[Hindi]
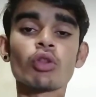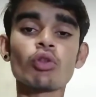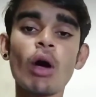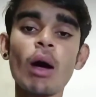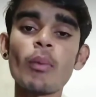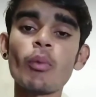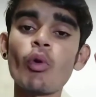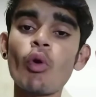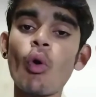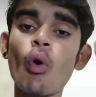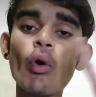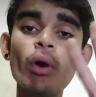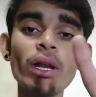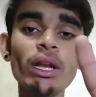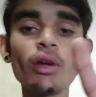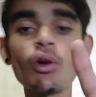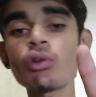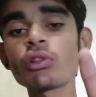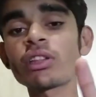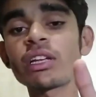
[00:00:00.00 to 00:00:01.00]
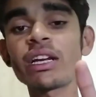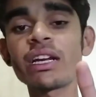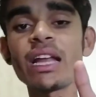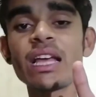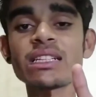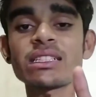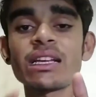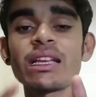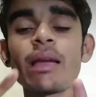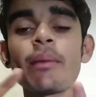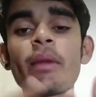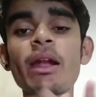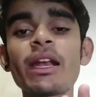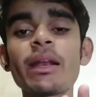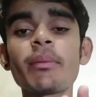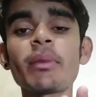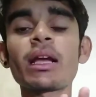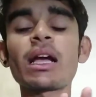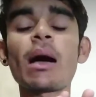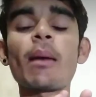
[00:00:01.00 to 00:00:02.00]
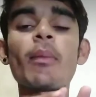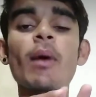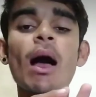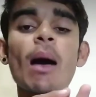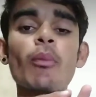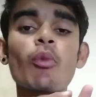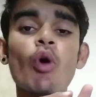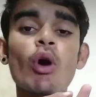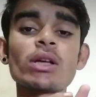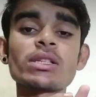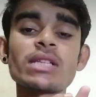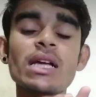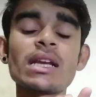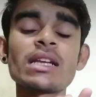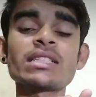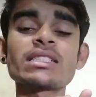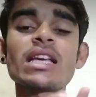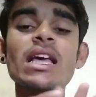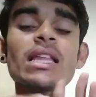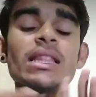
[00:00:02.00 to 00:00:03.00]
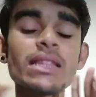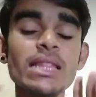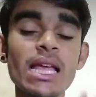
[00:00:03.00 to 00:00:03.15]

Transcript: तो आपको ओनली ऑन थ्री डेज का ये बैटरी बैकअप आपको आसानी से